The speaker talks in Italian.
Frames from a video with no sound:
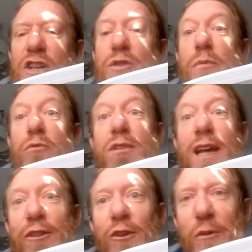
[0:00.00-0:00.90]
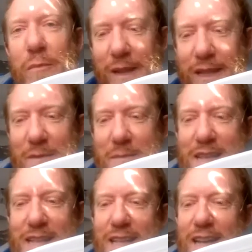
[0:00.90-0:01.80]
e ci ha spruzzato
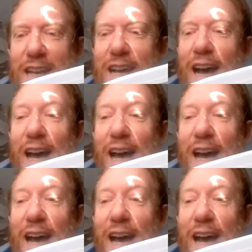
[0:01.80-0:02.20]
completamente,